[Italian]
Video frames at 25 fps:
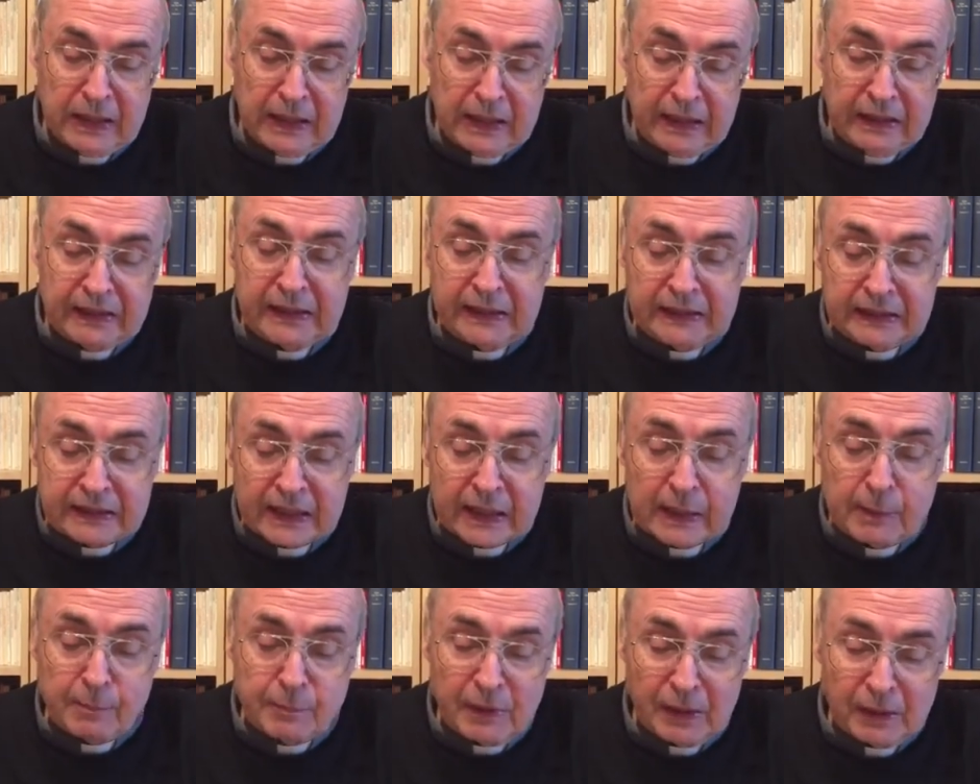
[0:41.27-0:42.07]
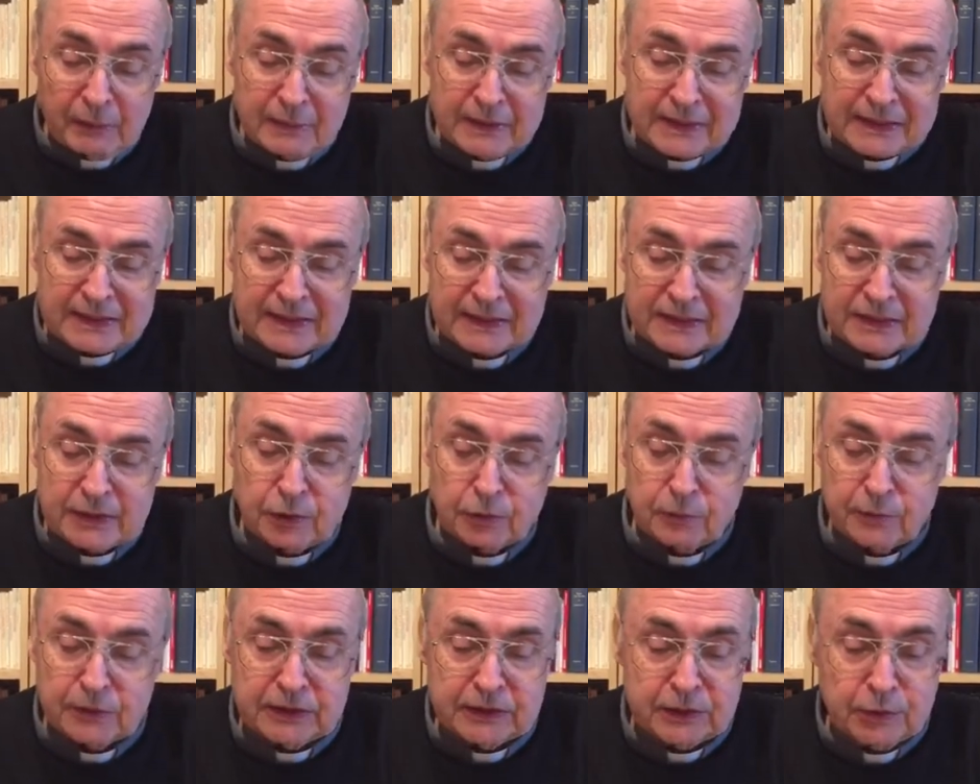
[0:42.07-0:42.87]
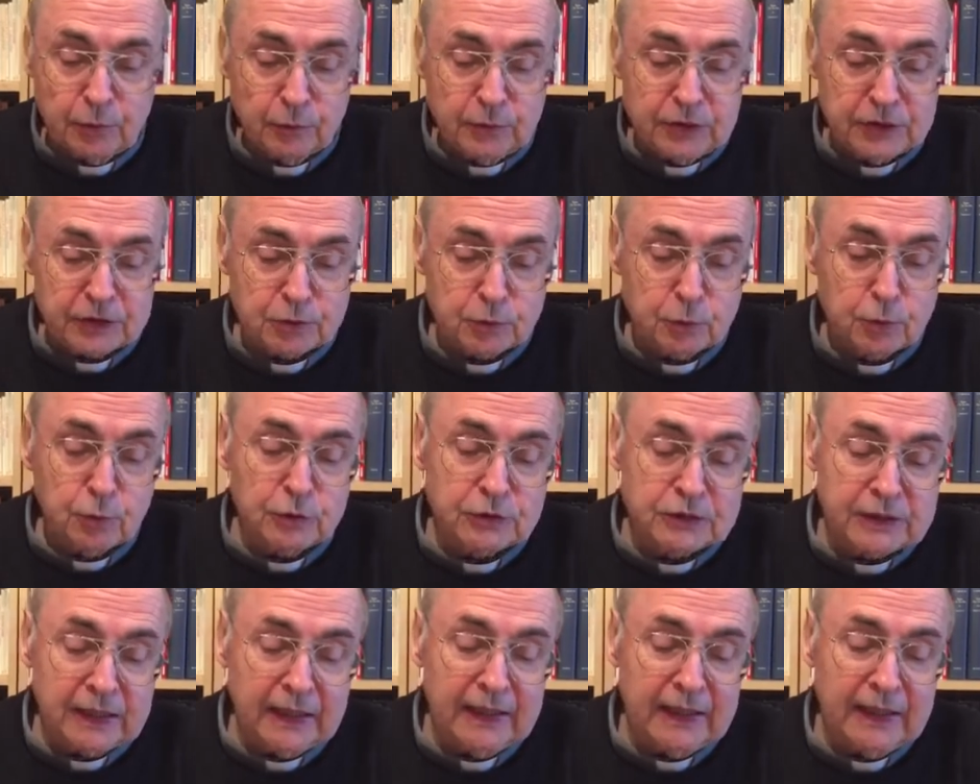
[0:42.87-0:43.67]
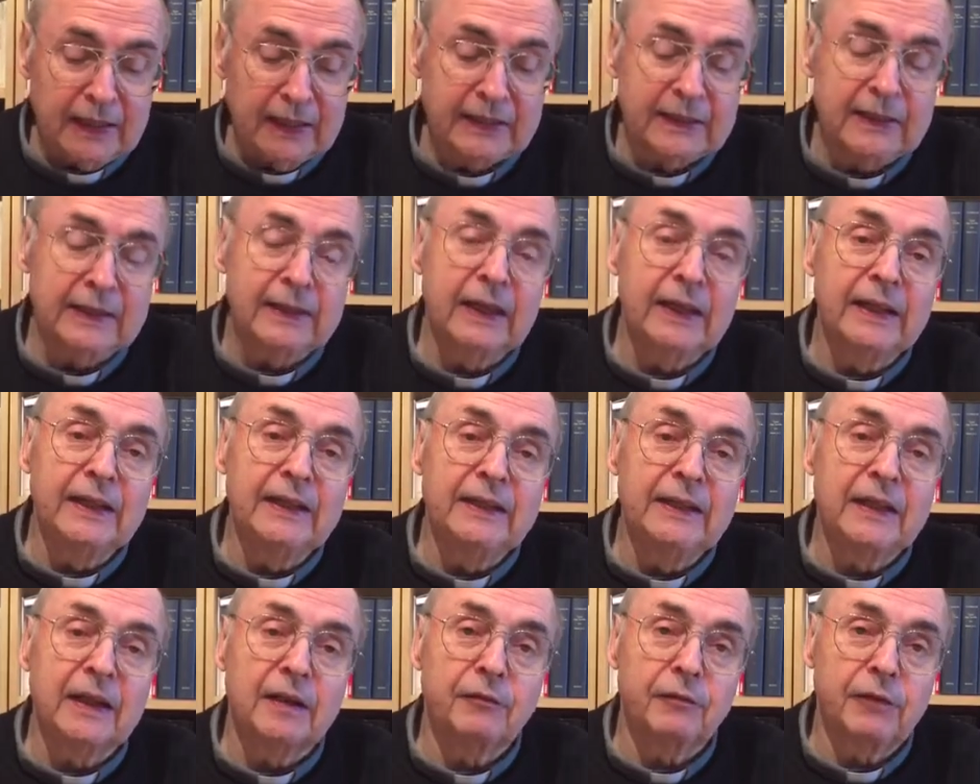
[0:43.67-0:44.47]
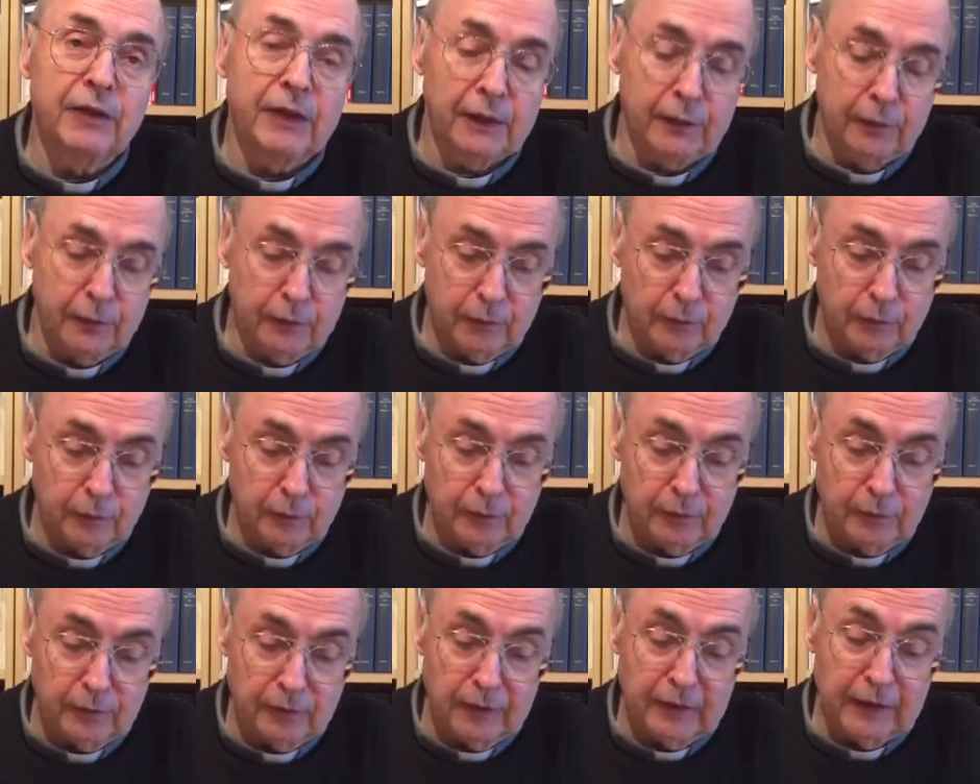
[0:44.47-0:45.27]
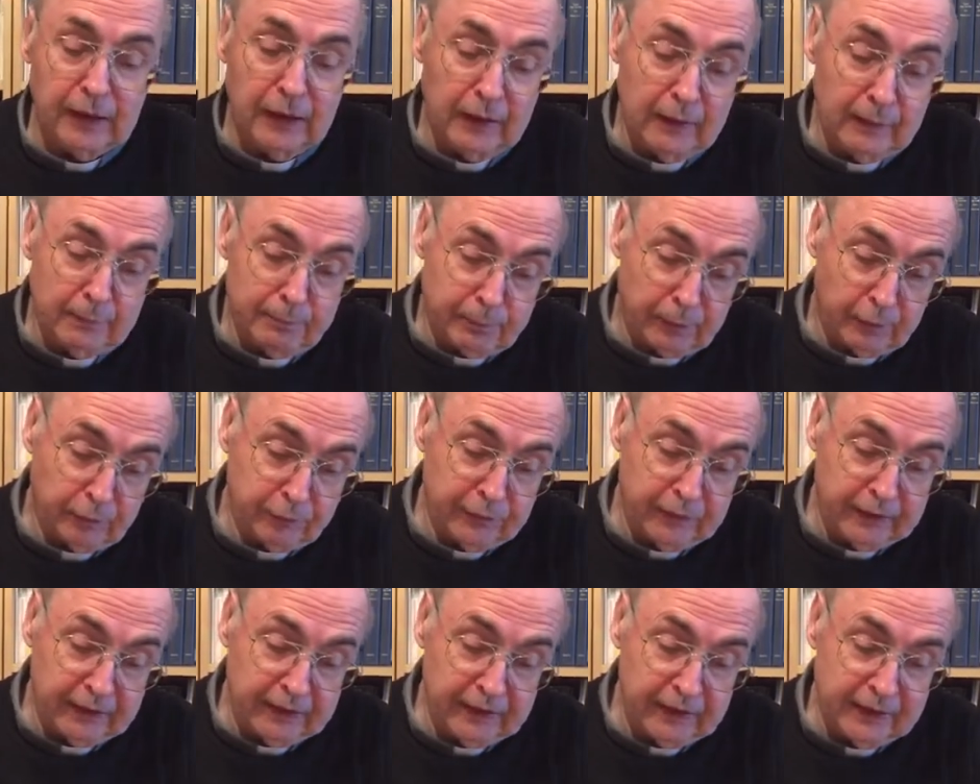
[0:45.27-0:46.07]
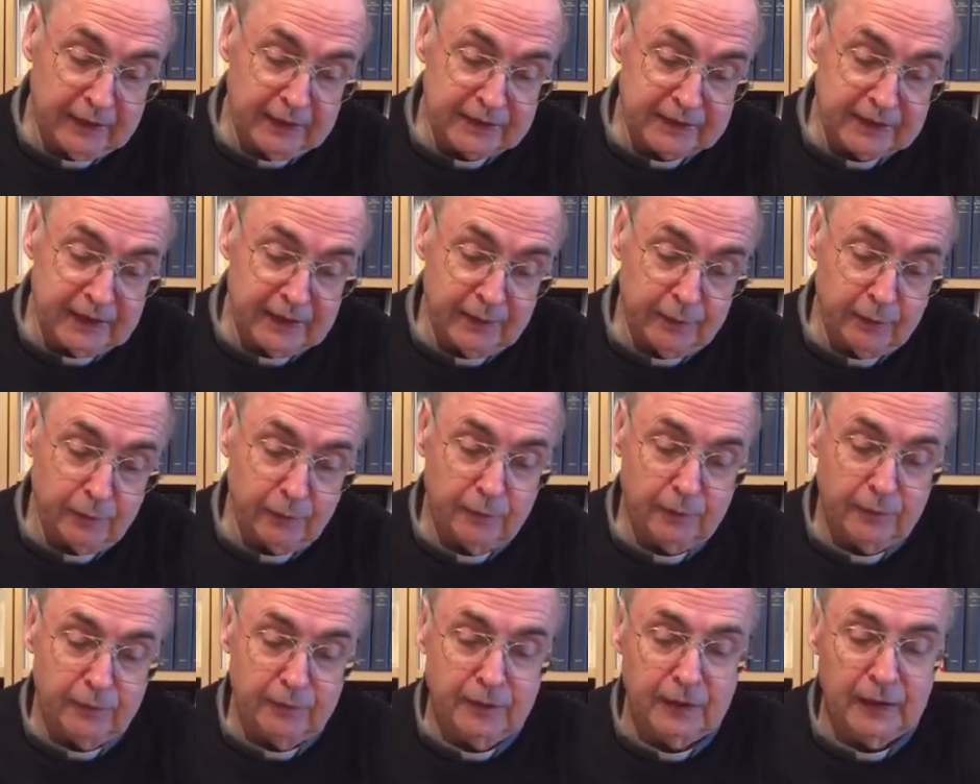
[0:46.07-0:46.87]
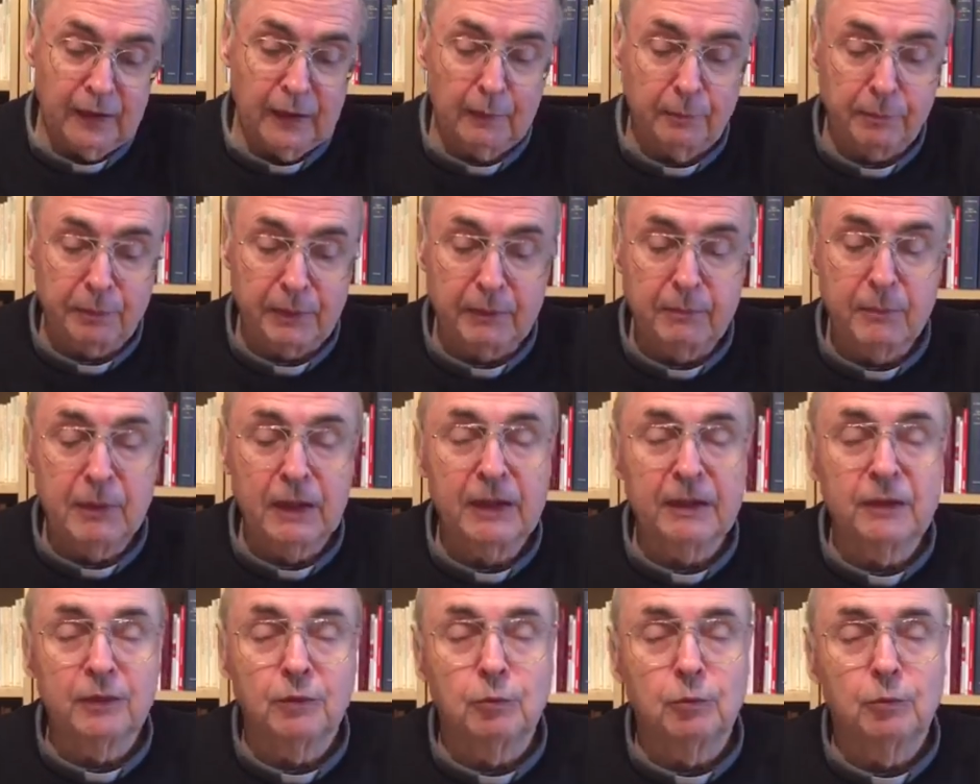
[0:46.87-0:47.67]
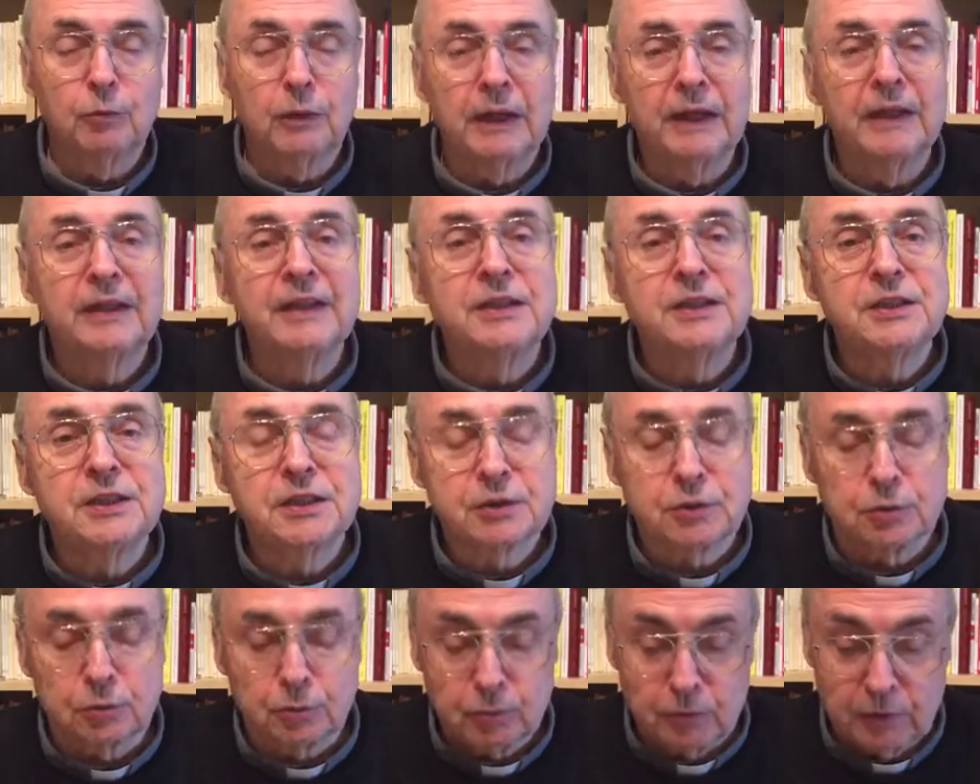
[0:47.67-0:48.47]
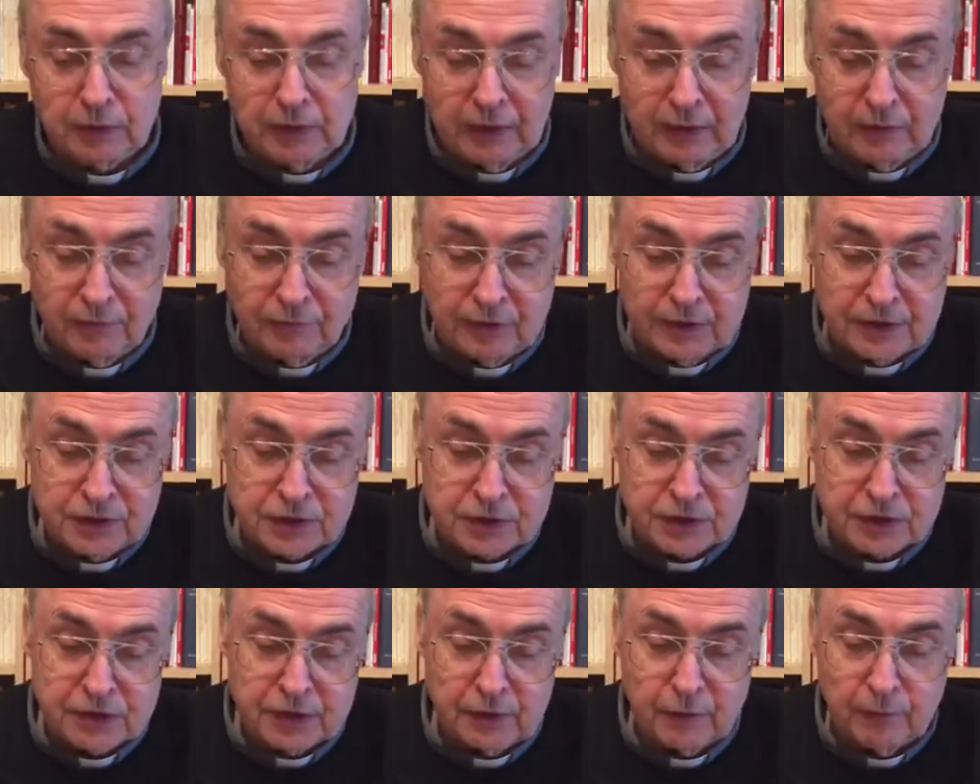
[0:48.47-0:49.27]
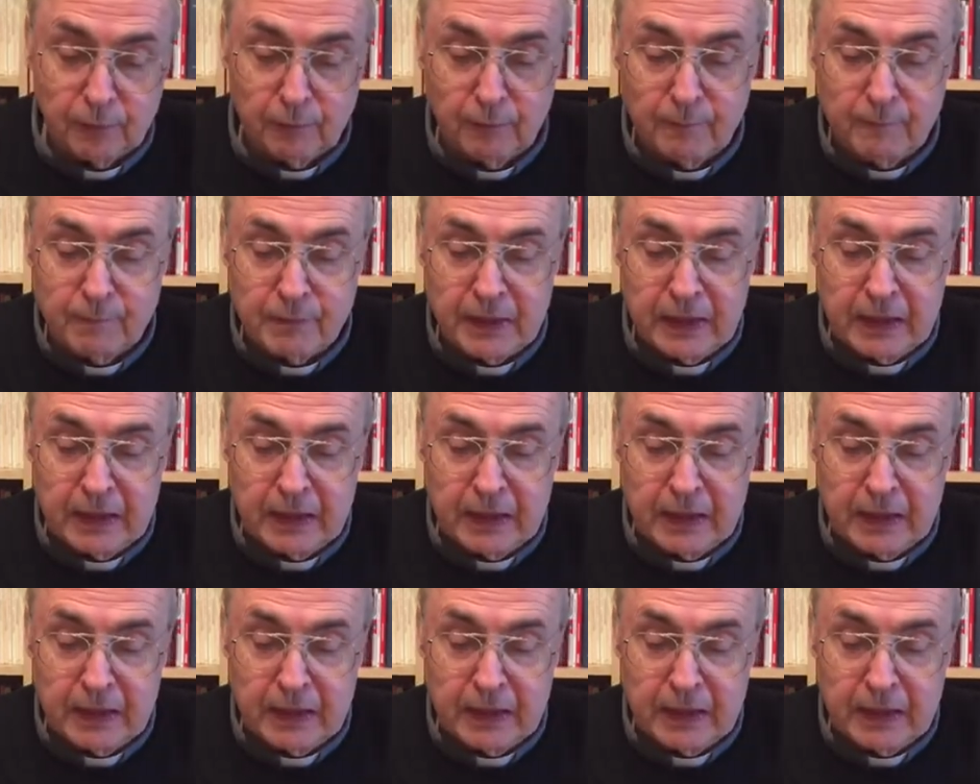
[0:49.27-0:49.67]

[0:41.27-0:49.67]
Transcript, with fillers: Ed entrambe queste situazioni sono sanate dall'intervento del profeta Eliseo nella prima lettura e di Gesù nel Vangelo.